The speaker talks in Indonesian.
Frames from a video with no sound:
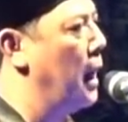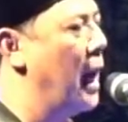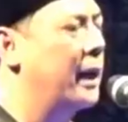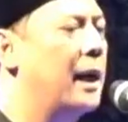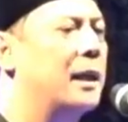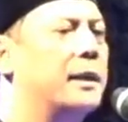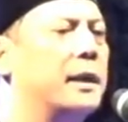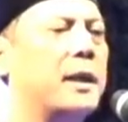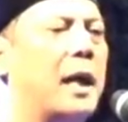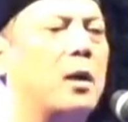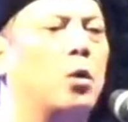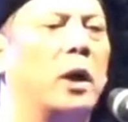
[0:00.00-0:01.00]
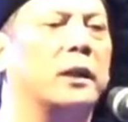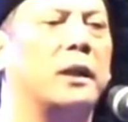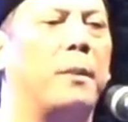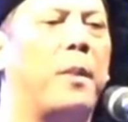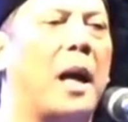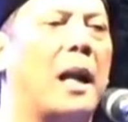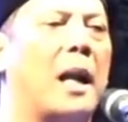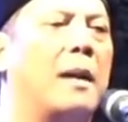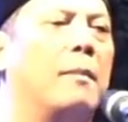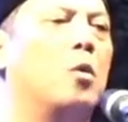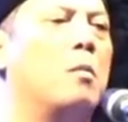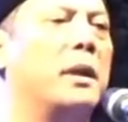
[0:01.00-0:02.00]
agar jejak kulit
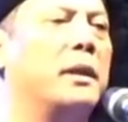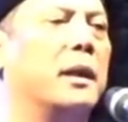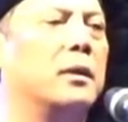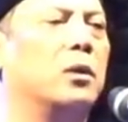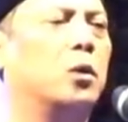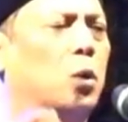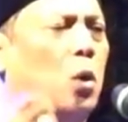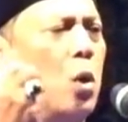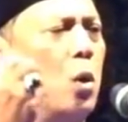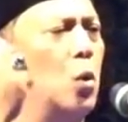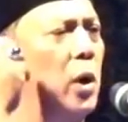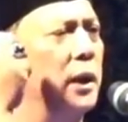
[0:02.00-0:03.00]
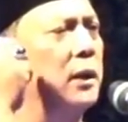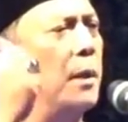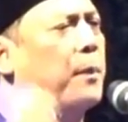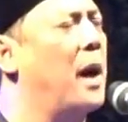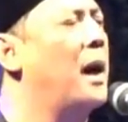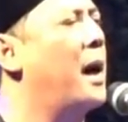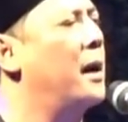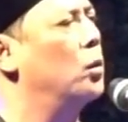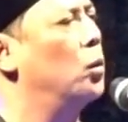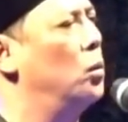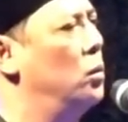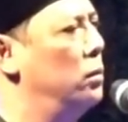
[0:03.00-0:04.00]
kepalamu menyentuh kulit
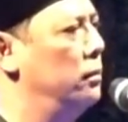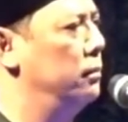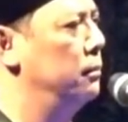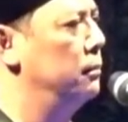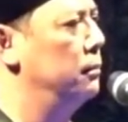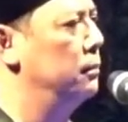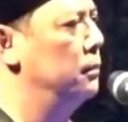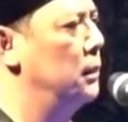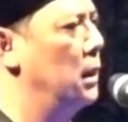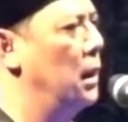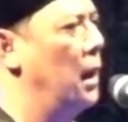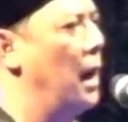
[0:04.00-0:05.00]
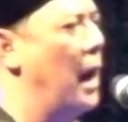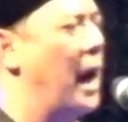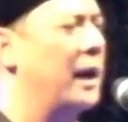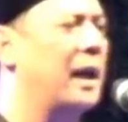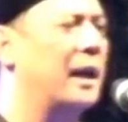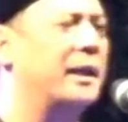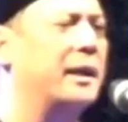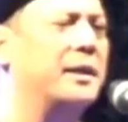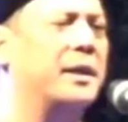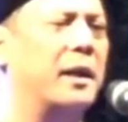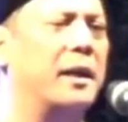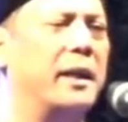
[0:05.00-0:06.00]
kepalaku agar
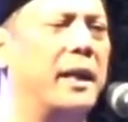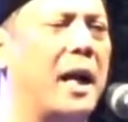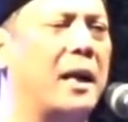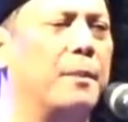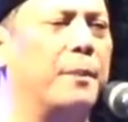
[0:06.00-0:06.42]
kejernihan